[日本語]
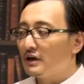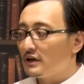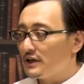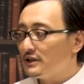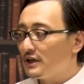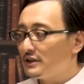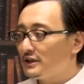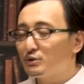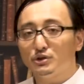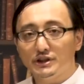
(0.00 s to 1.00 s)
怪談
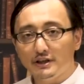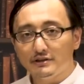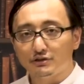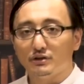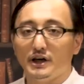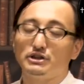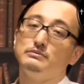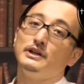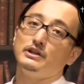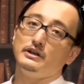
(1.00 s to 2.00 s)
や都市伝説を
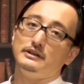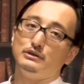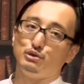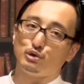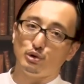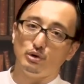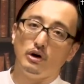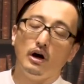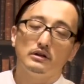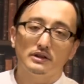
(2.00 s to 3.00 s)
集めていると、
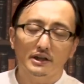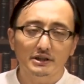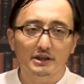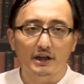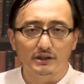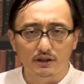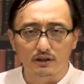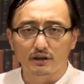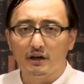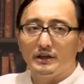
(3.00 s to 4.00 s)
確か
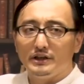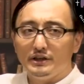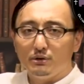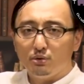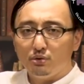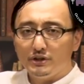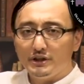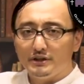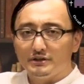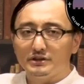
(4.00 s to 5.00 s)
に異様
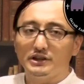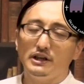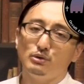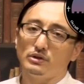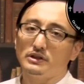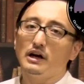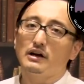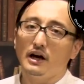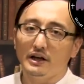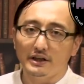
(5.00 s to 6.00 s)
に背の
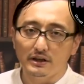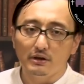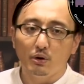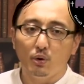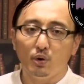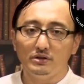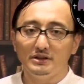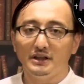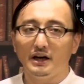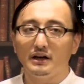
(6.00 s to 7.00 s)
高い
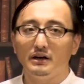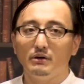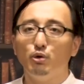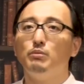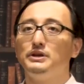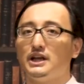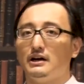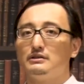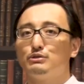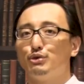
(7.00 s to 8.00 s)
女を見た
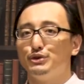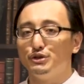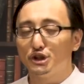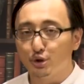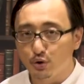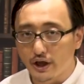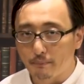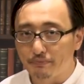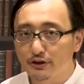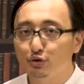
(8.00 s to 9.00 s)
という証
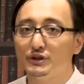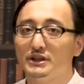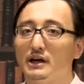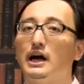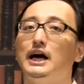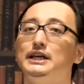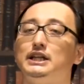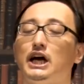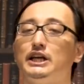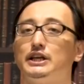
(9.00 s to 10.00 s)
言、そういった
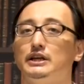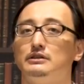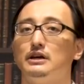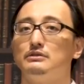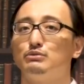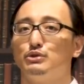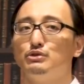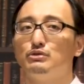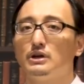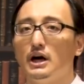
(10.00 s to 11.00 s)
怪体験談と
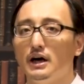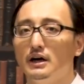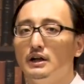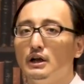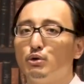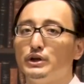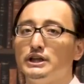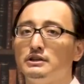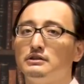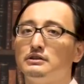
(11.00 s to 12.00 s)
いうのが、これ
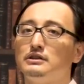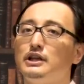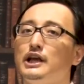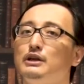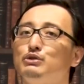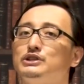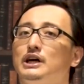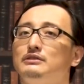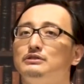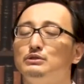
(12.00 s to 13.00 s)
一定の
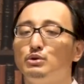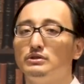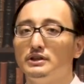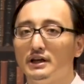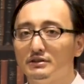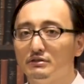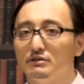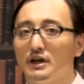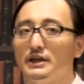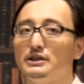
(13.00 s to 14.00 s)
ジャンルをなす
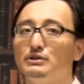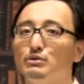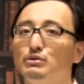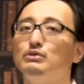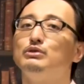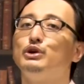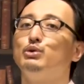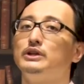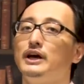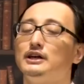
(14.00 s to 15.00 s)
ぐらいの
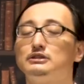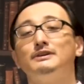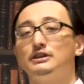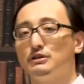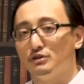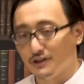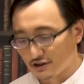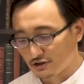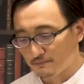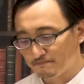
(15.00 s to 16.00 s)
量で集まってくるんで
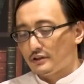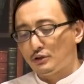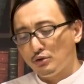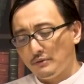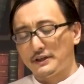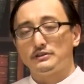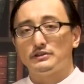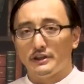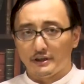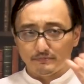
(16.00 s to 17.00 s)
す。例えばです
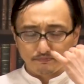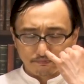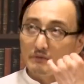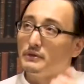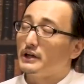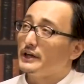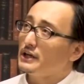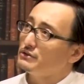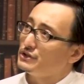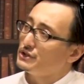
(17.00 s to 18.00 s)
ね、まだ
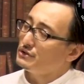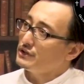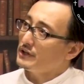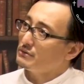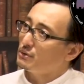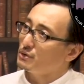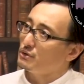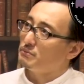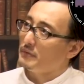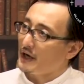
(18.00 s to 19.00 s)
約10年ほ
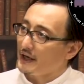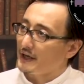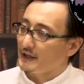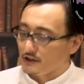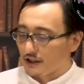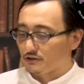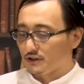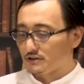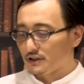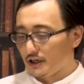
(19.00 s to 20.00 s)
ど前になるん
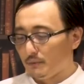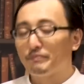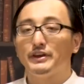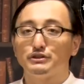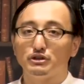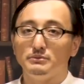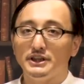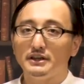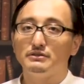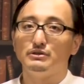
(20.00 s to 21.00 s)
ですが、墨
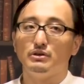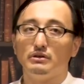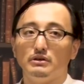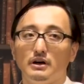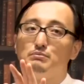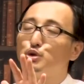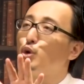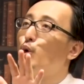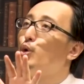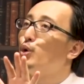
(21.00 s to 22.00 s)
田区の
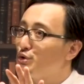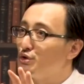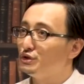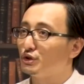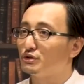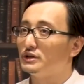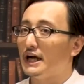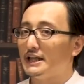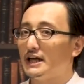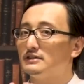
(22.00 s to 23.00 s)
元風俗
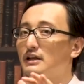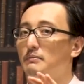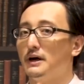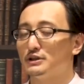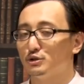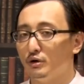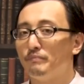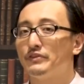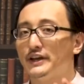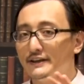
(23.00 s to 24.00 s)
街だった場
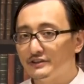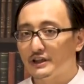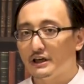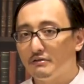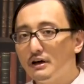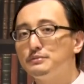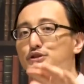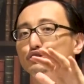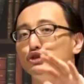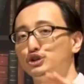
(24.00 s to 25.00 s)
所、現在は普
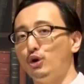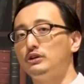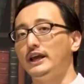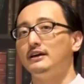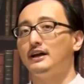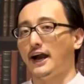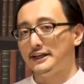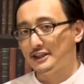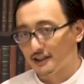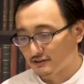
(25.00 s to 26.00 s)
通の商店街
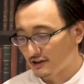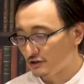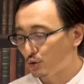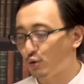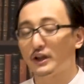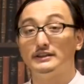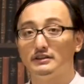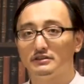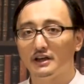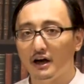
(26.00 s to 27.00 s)
になっているところなんで
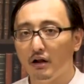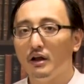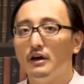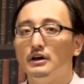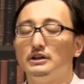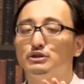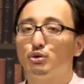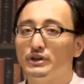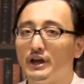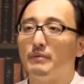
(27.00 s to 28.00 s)
すが、そ
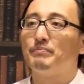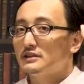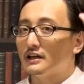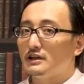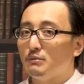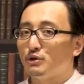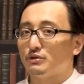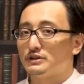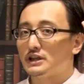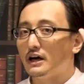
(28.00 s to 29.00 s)
こに建物
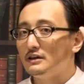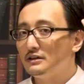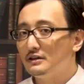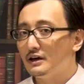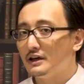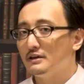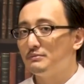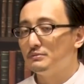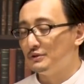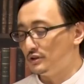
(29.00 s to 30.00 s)
の3階
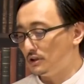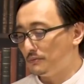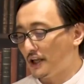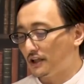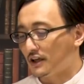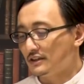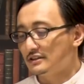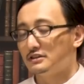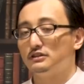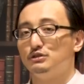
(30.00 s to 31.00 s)
部分にまで達
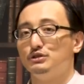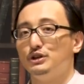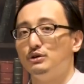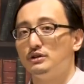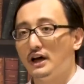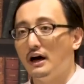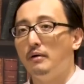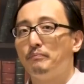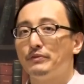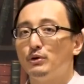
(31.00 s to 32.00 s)
するよう
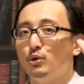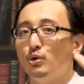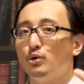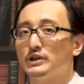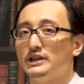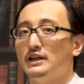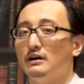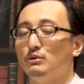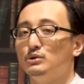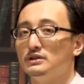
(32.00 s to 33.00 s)
な大き
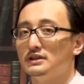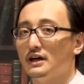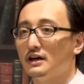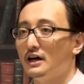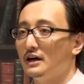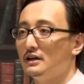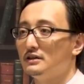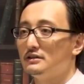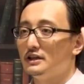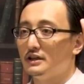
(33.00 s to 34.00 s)
な女が
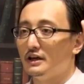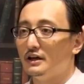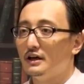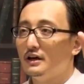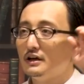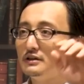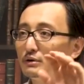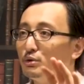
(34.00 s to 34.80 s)
出て、で、